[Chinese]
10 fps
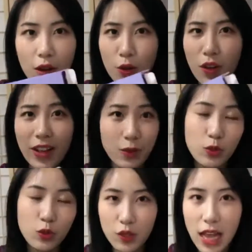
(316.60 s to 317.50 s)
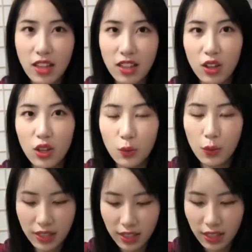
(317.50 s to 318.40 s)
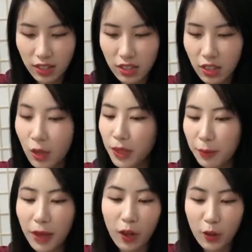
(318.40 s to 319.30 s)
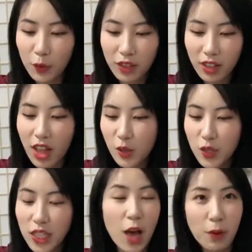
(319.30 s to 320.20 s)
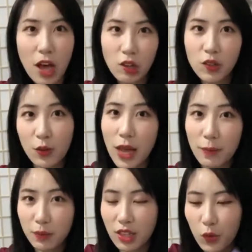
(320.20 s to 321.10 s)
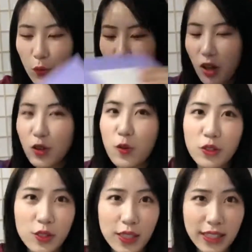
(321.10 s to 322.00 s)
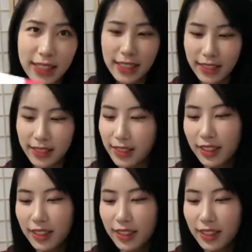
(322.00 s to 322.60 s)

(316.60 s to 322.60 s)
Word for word: 然后我反正我就是看推荐，就是特别特别好用，具体好不好用呢我还不知道。如果不好用我就生气。